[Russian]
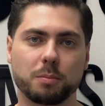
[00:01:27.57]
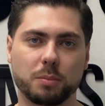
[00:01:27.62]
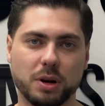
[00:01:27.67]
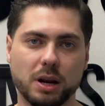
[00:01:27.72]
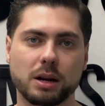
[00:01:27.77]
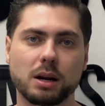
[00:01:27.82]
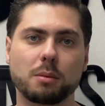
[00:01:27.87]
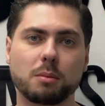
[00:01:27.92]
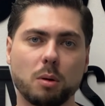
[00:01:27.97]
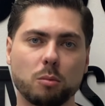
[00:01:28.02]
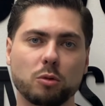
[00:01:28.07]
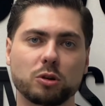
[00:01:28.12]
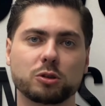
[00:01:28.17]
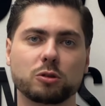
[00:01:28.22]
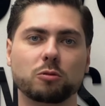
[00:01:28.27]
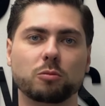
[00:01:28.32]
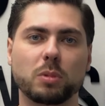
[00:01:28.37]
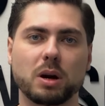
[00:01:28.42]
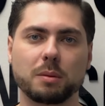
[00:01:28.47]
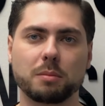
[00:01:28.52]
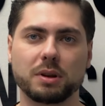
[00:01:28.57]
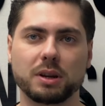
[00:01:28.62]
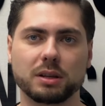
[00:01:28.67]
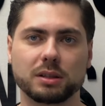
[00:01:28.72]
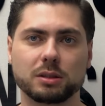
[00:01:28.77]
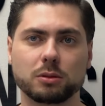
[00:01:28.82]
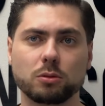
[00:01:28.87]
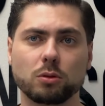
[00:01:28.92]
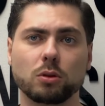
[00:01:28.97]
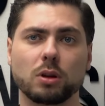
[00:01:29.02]
Программа Moscow Barbering
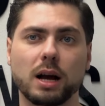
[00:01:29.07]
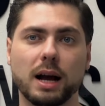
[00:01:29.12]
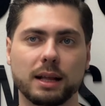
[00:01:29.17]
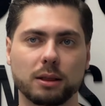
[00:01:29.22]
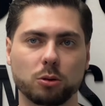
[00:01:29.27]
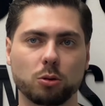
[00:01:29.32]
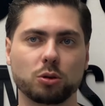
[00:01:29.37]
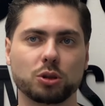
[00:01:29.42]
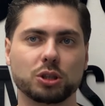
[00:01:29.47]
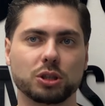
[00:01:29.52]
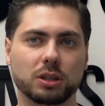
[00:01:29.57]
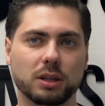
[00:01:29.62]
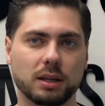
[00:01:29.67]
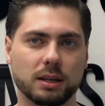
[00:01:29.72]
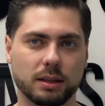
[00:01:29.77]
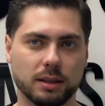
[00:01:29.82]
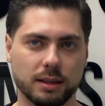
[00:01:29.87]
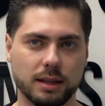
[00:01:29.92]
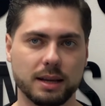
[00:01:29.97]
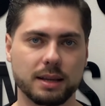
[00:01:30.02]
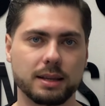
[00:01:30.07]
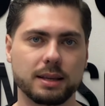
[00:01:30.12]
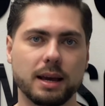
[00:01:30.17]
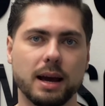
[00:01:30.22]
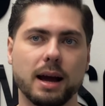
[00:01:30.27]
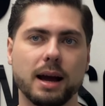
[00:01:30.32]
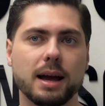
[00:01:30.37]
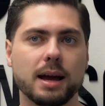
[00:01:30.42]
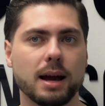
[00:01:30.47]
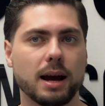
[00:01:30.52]
School отточена до
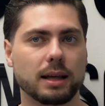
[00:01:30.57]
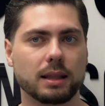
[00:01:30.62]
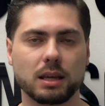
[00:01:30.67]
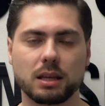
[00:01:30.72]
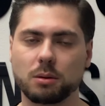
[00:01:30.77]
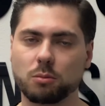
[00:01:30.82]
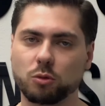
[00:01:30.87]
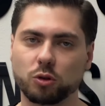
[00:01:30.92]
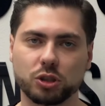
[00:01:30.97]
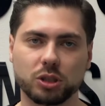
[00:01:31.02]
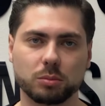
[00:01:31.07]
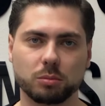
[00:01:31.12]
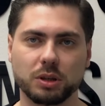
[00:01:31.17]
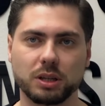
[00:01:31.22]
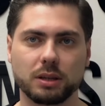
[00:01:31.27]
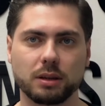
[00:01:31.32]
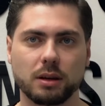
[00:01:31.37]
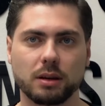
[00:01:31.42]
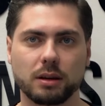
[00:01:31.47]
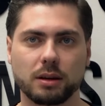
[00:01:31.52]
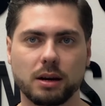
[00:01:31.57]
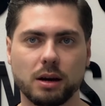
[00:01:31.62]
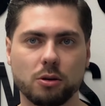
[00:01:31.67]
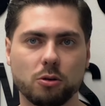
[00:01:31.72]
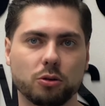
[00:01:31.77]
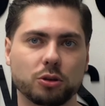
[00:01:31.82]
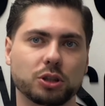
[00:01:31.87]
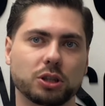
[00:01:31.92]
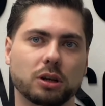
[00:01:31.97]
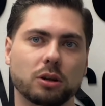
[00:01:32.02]
дня. Она не может быть
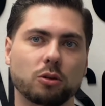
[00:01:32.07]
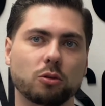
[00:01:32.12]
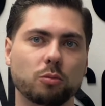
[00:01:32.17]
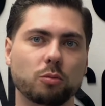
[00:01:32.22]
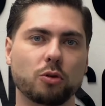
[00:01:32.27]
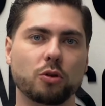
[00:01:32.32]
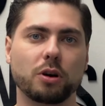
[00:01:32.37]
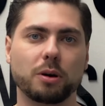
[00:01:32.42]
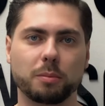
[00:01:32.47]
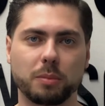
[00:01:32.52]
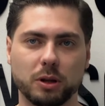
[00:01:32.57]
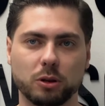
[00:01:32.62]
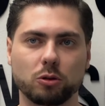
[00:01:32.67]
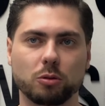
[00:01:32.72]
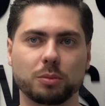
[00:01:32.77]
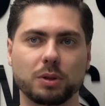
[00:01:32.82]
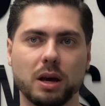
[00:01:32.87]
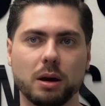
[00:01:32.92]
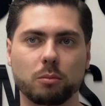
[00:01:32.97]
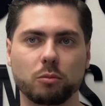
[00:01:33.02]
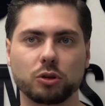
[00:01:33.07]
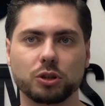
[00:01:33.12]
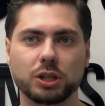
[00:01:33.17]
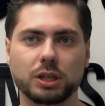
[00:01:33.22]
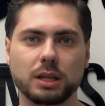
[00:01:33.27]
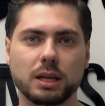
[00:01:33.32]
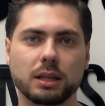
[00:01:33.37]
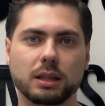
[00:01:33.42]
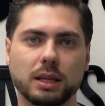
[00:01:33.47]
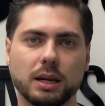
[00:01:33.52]
Короче, любое подобное
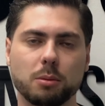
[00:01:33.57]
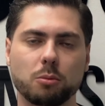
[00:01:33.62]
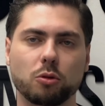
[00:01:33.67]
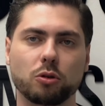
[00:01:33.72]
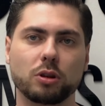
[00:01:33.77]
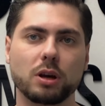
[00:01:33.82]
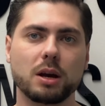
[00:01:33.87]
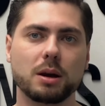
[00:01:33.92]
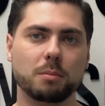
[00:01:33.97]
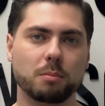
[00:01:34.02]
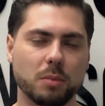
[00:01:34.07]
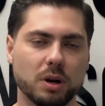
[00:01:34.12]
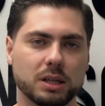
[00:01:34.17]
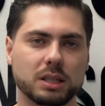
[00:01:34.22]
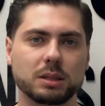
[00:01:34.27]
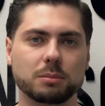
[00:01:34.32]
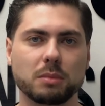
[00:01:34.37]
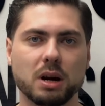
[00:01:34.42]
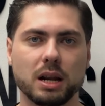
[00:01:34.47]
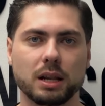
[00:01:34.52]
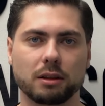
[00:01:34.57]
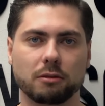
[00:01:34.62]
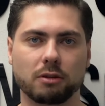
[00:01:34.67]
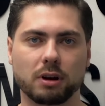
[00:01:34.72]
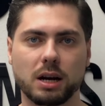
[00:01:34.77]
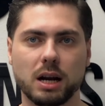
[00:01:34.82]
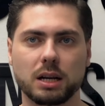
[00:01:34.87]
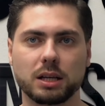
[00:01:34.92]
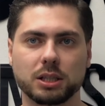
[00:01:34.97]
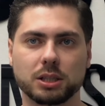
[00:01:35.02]
обучение требует максимального
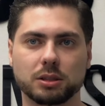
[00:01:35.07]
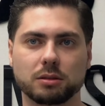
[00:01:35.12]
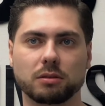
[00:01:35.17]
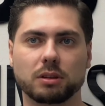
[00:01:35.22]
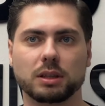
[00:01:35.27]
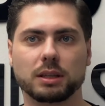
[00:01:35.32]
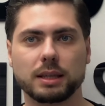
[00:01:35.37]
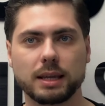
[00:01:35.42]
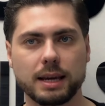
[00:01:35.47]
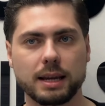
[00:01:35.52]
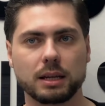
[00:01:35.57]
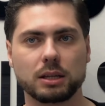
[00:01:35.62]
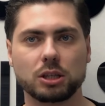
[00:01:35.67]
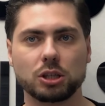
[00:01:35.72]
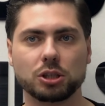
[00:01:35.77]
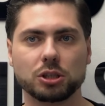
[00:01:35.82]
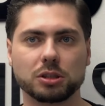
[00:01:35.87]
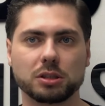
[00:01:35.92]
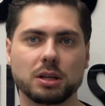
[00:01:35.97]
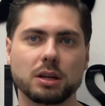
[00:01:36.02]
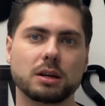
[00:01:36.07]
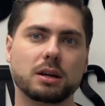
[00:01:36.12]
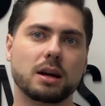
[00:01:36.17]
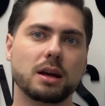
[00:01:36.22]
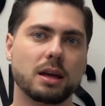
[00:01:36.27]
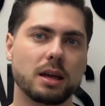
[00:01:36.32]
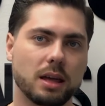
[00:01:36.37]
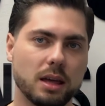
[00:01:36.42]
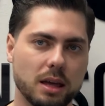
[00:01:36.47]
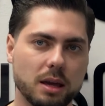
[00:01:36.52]
количества теоретических
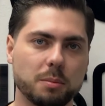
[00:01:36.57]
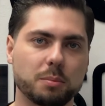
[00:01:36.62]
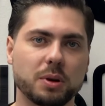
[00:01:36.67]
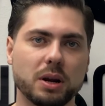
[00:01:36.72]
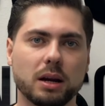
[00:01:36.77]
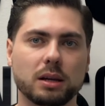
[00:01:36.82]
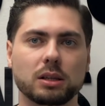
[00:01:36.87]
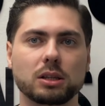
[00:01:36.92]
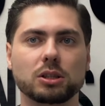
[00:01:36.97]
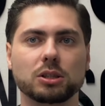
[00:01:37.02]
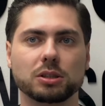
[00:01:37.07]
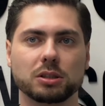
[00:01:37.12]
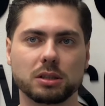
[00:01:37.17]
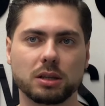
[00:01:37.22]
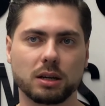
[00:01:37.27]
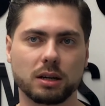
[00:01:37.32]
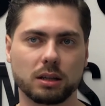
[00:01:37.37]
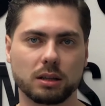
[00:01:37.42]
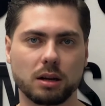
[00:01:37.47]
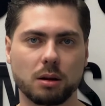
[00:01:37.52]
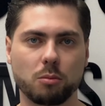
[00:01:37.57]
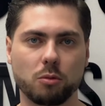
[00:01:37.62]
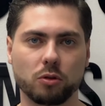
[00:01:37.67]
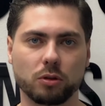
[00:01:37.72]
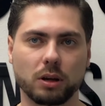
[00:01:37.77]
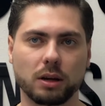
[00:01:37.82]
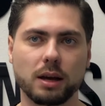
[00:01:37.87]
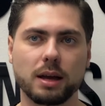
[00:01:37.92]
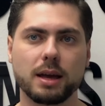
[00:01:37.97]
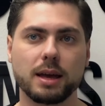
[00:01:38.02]
и практических
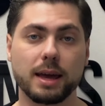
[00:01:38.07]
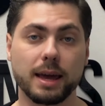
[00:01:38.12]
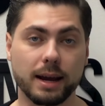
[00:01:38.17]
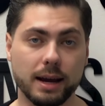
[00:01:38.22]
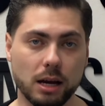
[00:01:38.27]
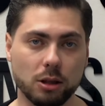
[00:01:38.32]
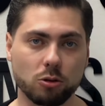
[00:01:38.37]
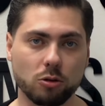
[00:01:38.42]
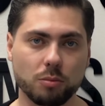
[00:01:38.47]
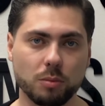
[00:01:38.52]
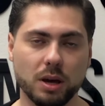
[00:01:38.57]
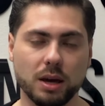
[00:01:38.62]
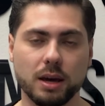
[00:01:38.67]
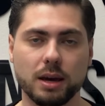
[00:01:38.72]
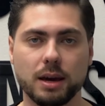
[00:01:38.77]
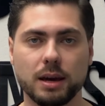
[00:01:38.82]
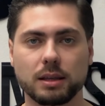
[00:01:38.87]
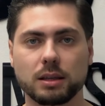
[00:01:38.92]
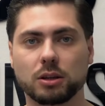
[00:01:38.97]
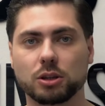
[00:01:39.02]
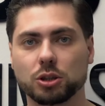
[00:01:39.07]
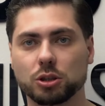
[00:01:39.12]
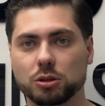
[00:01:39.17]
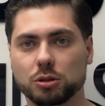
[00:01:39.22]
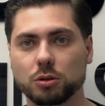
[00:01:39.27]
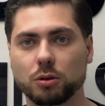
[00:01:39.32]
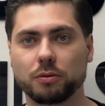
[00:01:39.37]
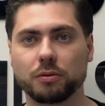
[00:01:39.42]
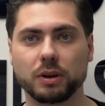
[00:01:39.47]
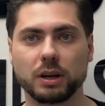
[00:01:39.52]
отработок. Экономия этих
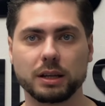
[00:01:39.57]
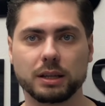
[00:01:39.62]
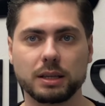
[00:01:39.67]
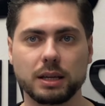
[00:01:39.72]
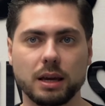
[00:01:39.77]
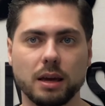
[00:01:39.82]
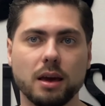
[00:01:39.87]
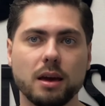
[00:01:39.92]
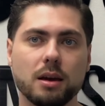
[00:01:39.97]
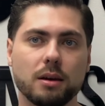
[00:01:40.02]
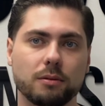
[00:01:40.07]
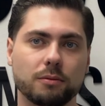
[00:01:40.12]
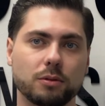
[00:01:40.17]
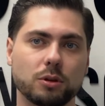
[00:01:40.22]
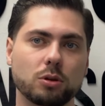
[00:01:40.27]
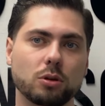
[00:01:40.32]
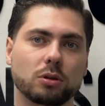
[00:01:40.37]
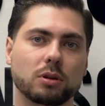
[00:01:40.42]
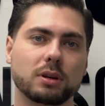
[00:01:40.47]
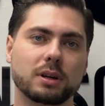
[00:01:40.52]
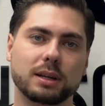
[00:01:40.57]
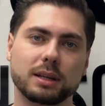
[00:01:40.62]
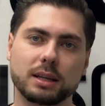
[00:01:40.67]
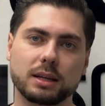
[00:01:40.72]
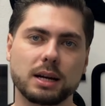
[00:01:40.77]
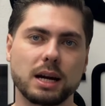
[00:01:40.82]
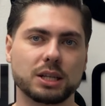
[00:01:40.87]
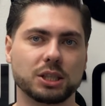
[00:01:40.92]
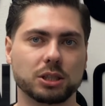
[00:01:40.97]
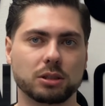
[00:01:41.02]
часов или дней ведет к
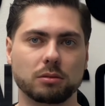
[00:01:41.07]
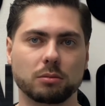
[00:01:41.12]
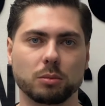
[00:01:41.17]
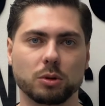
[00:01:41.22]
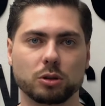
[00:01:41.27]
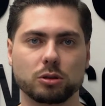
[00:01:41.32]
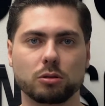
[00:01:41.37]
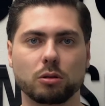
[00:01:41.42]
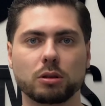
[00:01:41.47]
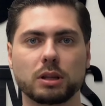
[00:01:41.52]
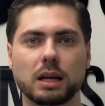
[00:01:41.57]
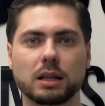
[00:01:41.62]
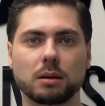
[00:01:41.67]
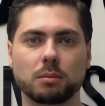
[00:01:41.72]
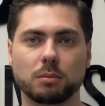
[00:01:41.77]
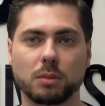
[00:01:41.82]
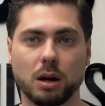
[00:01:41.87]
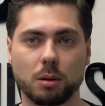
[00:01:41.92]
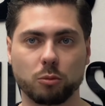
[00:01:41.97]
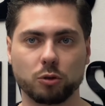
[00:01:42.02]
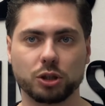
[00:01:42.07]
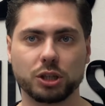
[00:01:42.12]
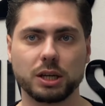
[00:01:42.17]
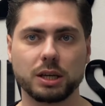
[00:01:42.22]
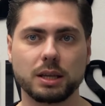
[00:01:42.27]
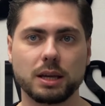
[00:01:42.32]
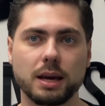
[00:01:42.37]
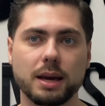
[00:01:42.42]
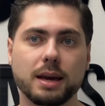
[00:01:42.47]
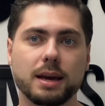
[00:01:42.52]
некачественным результатам
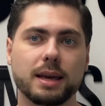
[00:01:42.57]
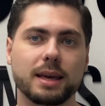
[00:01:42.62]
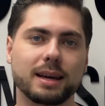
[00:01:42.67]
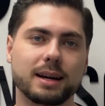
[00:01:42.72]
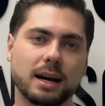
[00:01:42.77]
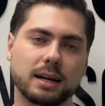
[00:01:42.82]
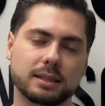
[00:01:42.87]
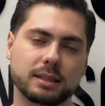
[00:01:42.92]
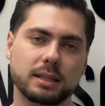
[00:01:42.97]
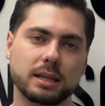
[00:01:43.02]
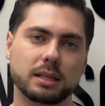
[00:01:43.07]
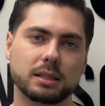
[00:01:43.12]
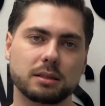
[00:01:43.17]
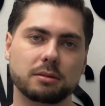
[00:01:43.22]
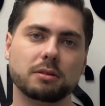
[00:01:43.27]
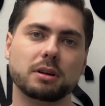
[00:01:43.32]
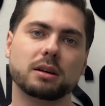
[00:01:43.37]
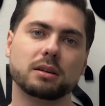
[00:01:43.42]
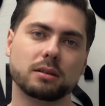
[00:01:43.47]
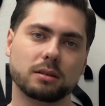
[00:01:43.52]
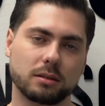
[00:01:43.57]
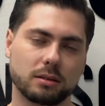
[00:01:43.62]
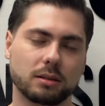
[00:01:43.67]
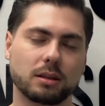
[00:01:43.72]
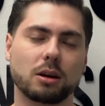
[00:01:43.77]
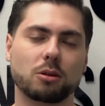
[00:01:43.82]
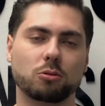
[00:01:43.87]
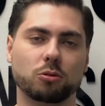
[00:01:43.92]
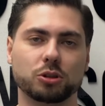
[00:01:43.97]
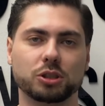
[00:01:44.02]
обучения и, как следствие, к
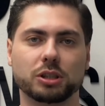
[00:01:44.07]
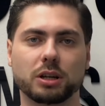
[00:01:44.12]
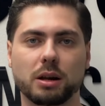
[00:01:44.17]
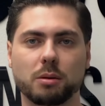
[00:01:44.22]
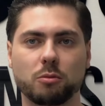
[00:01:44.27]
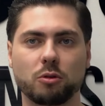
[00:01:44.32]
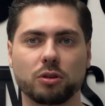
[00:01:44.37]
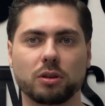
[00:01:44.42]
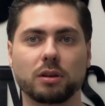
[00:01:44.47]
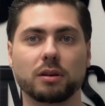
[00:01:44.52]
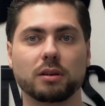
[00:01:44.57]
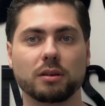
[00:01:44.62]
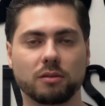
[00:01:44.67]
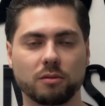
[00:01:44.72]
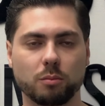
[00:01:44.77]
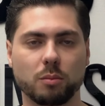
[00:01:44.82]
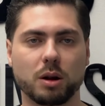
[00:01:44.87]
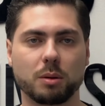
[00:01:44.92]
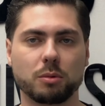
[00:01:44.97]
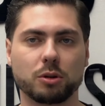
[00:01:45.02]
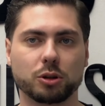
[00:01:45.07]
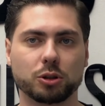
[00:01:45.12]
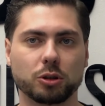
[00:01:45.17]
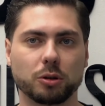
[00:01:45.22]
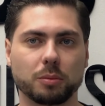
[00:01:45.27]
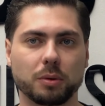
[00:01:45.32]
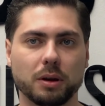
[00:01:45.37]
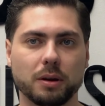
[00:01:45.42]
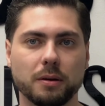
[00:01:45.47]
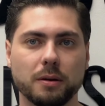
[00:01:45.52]
такой же работе в
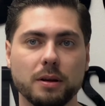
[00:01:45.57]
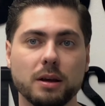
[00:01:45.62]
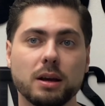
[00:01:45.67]
барбершопе.